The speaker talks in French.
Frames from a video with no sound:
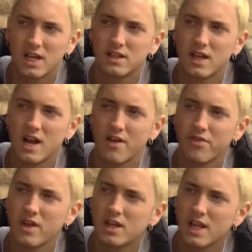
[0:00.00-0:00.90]
qui a
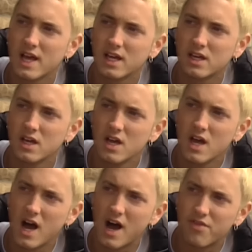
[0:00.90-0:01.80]
passé des décennies sous
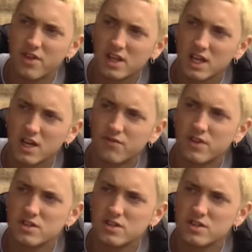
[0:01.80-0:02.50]
les projecteurs,